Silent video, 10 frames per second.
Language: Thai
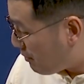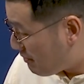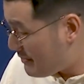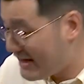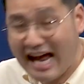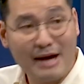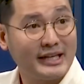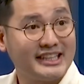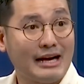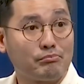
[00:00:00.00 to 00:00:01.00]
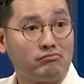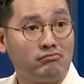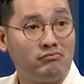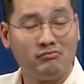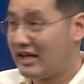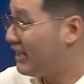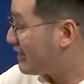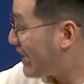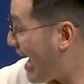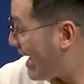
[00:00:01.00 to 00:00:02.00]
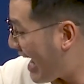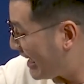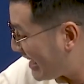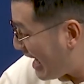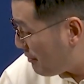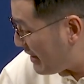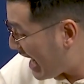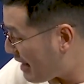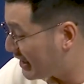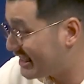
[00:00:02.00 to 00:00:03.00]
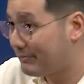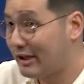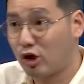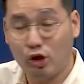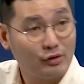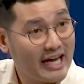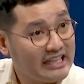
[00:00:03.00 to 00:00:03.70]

ไม่มีค่ามัดจำแต่การเช่ามีค่ามัดจำอย่างน้อยล่วงห